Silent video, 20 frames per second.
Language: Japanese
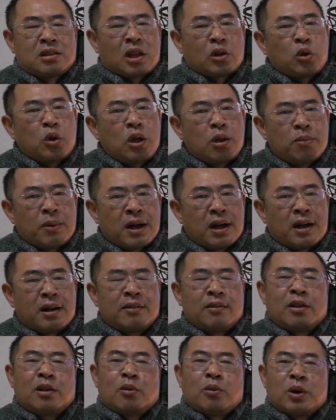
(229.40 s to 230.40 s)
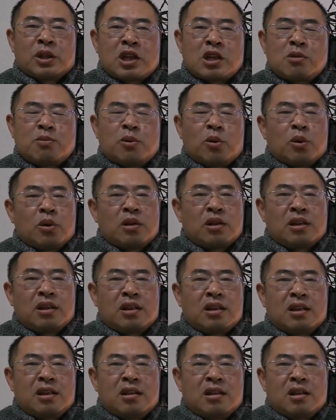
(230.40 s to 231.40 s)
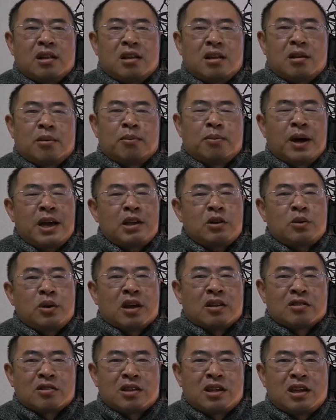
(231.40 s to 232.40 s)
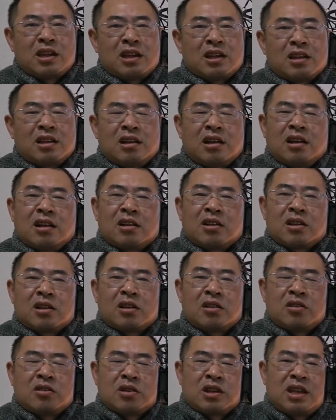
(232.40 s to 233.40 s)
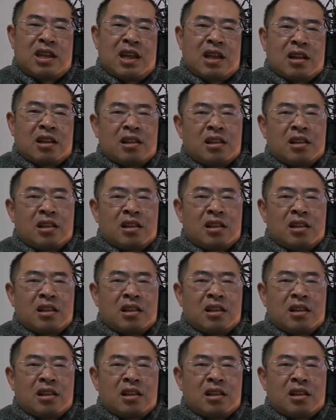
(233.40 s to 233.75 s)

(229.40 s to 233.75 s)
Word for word: 例えば私もバイクやスキー好きで